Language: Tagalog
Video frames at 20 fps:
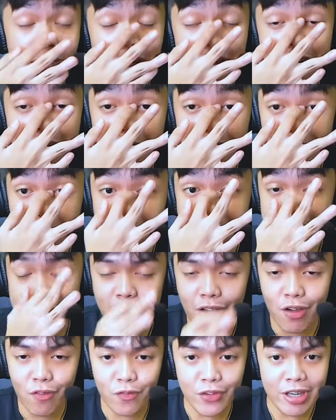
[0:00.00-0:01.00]
like our video
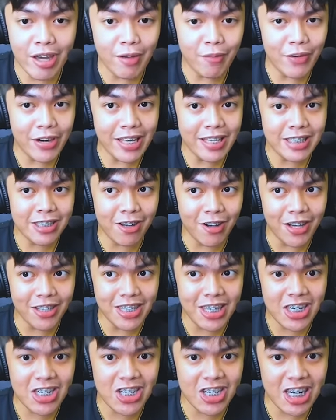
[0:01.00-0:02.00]
if you ever enjoy
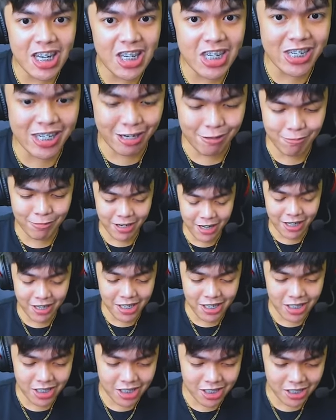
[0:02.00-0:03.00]
this shish,
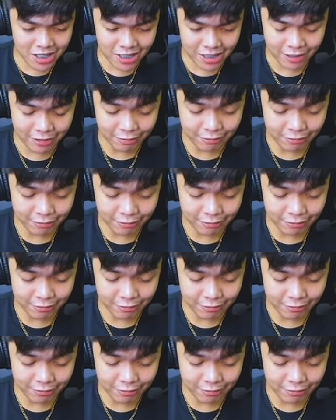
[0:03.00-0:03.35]
brothers.